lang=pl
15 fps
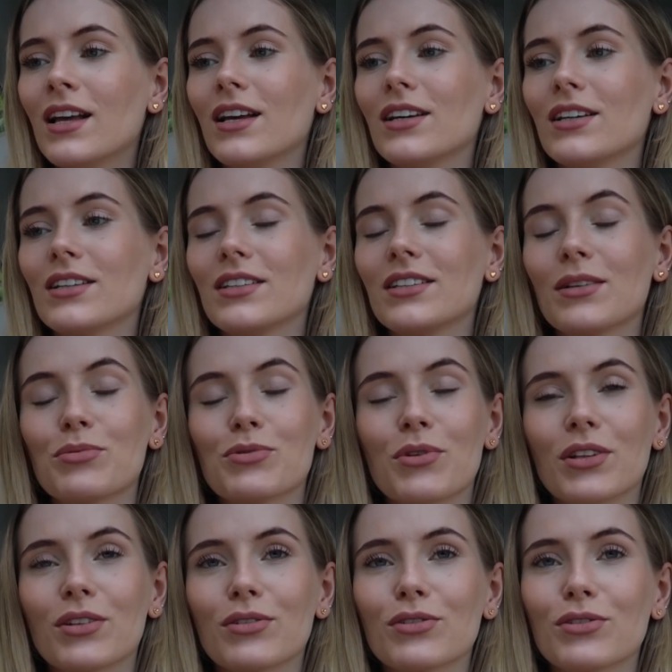e, i na
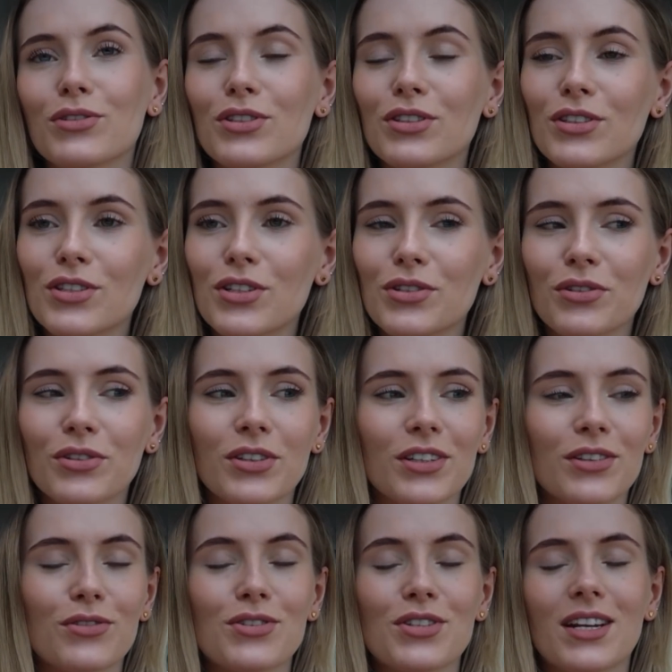przykład od godziny 10
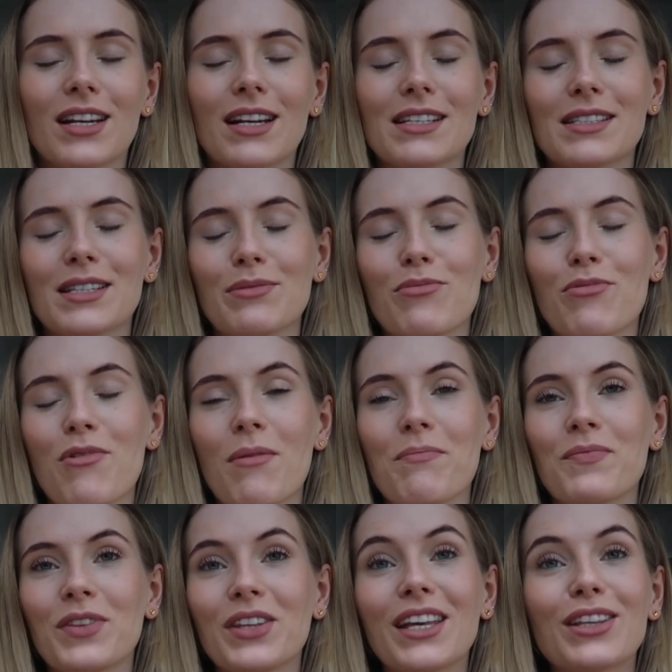do 14
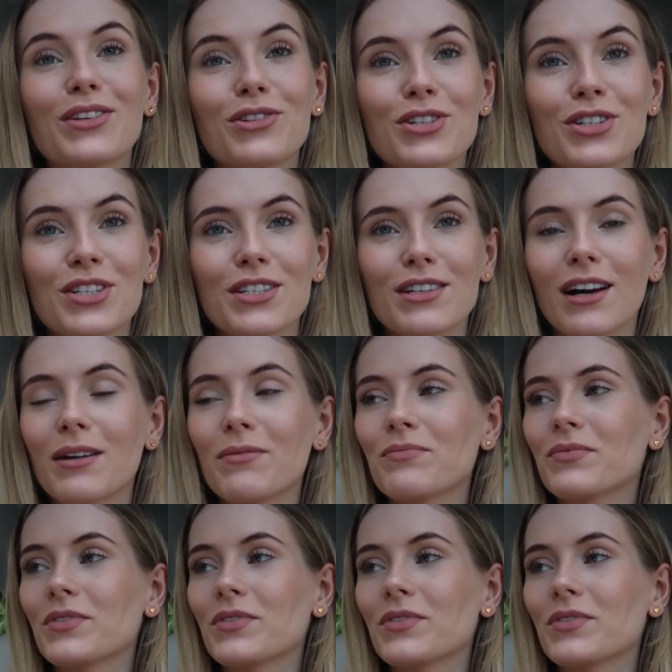byłam nie do życia,